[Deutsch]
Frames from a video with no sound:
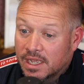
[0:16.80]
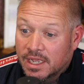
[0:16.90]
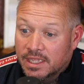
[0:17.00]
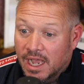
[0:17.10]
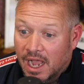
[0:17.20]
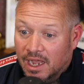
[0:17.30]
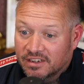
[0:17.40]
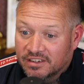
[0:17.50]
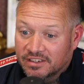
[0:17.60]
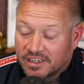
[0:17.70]
ja,
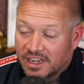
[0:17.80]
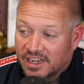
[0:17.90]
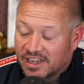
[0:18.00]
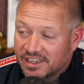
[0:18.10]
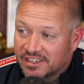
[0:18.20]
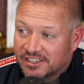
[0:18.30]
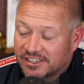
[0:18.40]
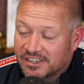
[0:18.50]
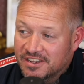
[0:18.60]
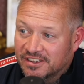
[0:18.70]

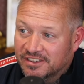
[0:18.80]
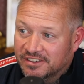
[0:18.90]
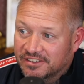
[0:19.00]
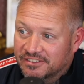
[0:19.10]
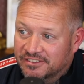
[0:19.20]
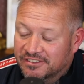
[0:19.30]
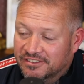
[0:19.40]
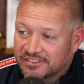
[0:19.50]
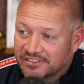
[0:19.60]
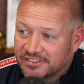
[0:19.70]
äh,
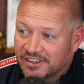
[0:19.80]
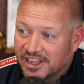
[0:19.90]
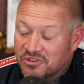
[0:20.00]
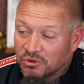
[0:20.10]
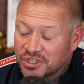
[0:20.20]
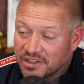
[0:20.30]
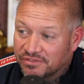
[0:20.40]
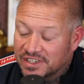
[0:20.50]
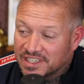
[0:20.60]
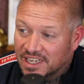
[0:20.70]
ein großer
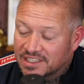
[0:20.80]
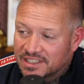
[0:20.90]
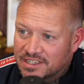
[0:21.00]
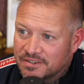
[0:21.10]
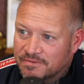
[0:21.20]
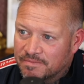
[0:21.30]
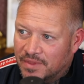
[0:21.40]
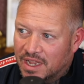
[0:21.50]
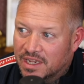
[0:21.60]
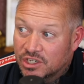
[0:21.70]
Versand
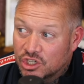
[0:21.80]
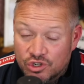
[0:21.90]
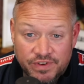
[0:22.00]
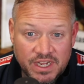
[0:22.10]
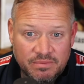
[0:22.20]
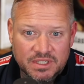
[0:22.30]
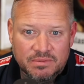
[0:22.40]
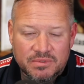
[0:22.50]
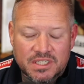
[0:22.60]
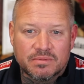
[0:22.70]
in Schweden, mit
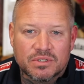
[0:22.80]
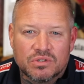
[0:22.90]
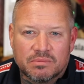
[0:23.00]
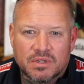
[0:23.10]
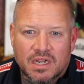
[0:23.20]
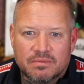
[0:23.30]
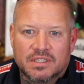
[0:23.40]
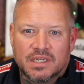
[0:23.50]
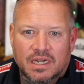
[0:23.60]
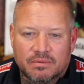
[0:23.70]
dem ich selber
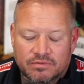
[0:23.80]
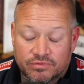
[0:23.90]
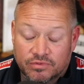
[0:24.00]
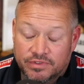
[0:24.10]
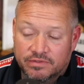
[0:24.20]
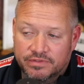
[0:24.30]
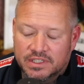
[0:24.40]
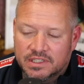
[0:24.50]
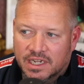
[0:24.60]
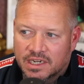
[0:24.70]
zusammengearbeitet habe vor vielen,
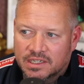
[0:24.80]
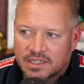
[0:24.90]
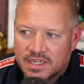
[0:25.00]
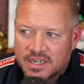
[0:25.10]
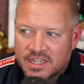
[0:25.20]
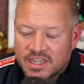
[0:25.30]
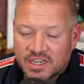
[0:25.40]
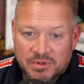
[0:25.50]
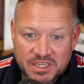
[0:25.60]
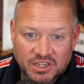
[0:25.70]
vielen Jahren.
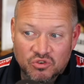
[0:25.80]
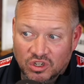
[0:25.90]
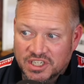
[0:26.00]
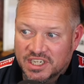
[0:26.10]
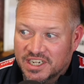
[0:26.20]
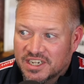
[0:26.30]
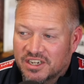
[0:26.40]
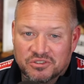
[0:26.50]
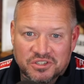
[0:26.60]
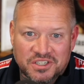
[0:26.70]
Bin ja Gott sei Dank
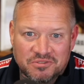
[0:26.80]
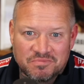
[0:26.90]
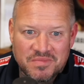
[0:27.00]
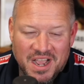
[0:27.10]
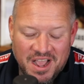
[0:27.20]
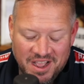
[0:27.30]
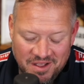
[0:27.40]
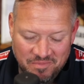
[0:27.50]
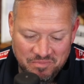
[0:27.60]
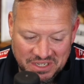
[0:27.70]
aus diesem äh,
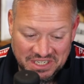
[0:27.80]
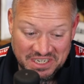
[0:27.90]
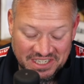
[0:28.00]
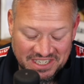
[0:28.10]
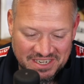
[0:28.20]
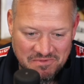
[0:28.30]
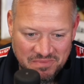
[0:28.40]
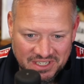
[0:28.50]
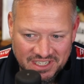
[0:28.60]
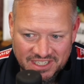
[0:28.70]
Business,
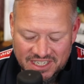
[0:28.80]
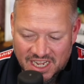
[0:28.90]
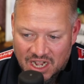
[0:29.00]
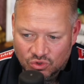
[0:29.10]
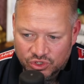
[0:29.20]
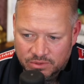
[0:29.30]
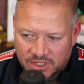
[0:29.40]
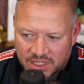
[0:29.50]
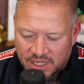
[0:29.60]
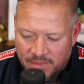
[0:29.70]
Business raus
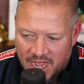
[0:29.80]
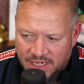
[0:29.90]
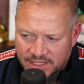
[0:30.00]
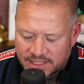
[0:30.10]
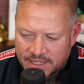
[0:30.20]
mit dem Hass